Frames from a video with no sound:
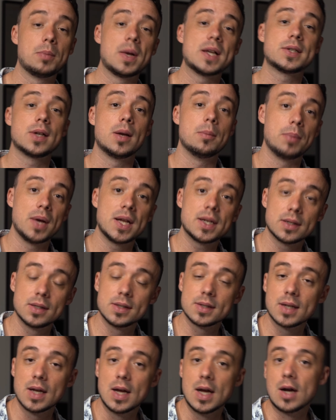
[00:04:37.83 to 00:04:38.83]
besser im Bett
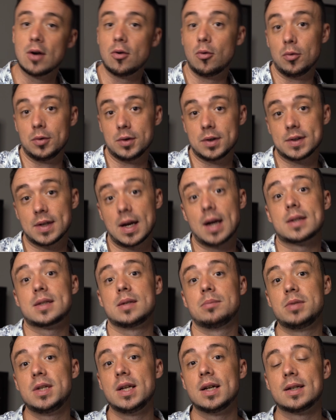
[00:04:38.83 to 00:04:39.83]
ist und sie
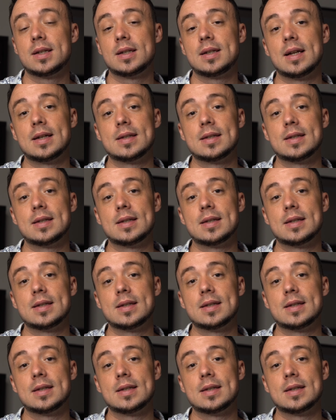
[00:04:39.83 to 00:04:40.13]
akzeptiert,